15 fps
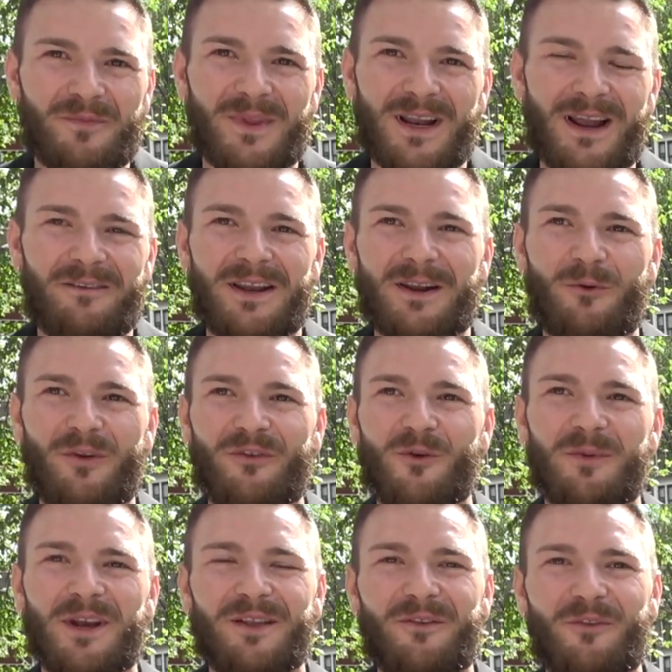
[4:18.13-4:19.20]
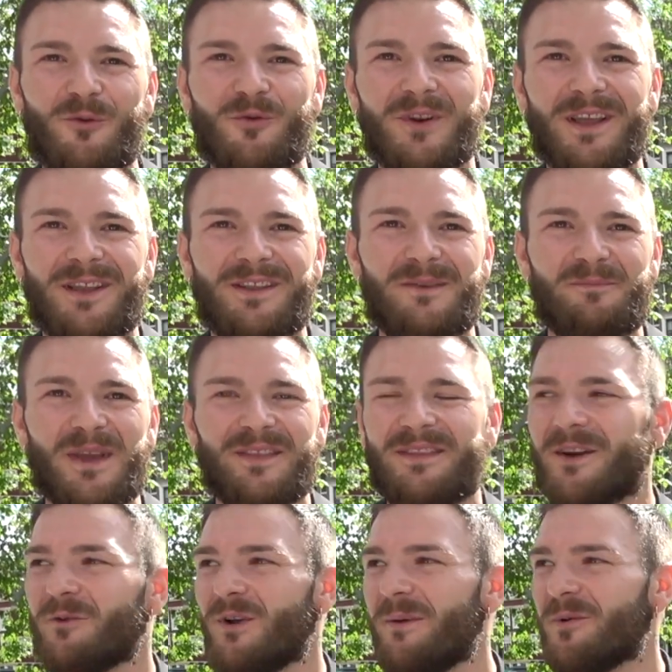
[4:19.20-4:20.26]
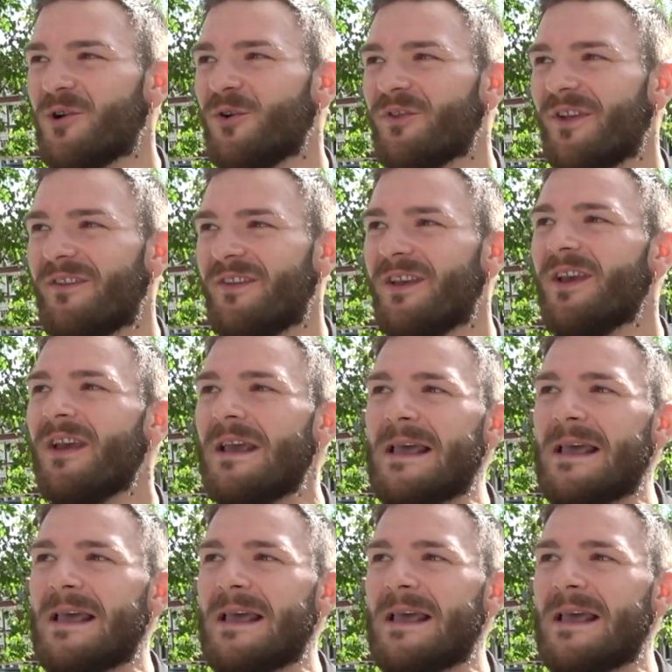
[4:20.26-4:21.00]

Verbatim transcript: nell'avere questa operazione, di impiantare una protesi.